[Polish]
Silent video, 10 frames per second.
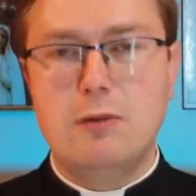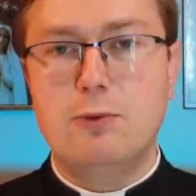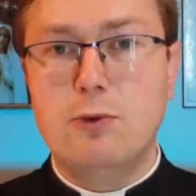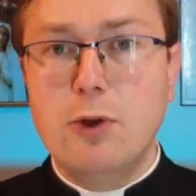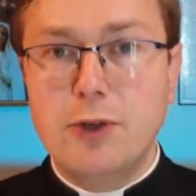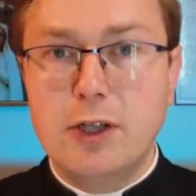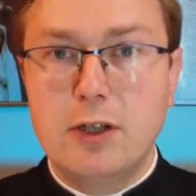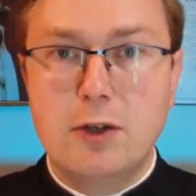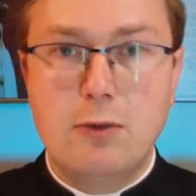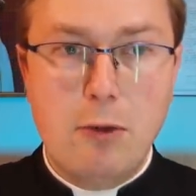młody
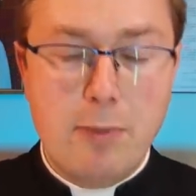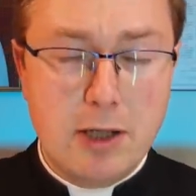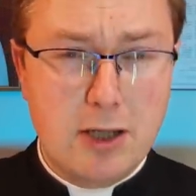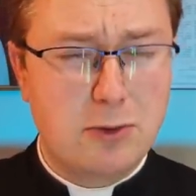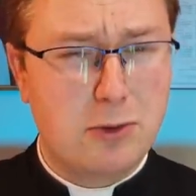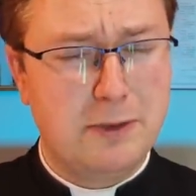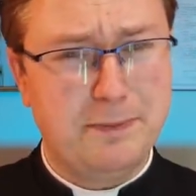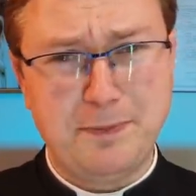chłopak, który